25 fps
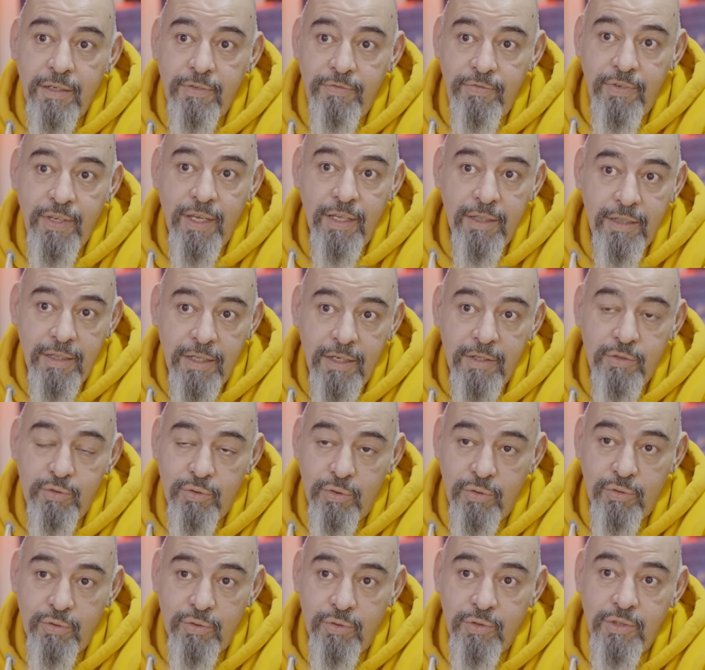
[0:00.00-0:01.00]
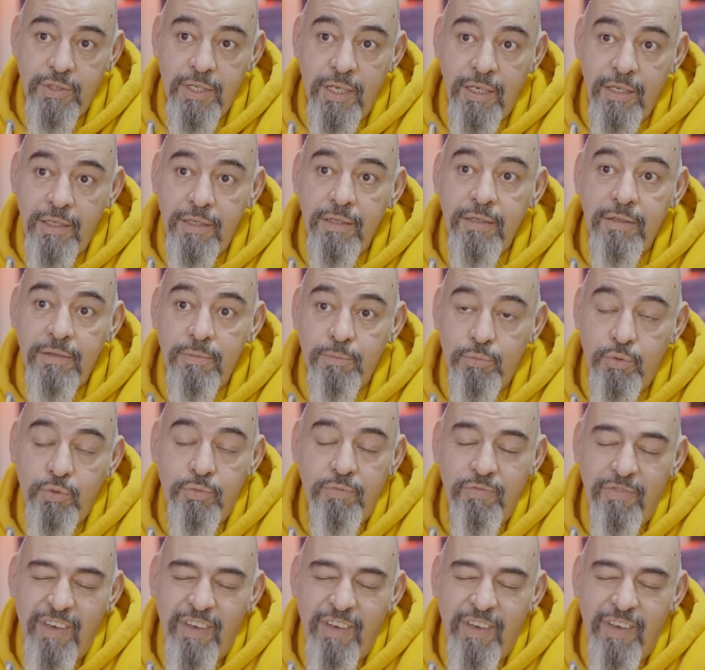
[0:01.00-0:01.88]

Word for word: fiyatlar çok yüksek. Bu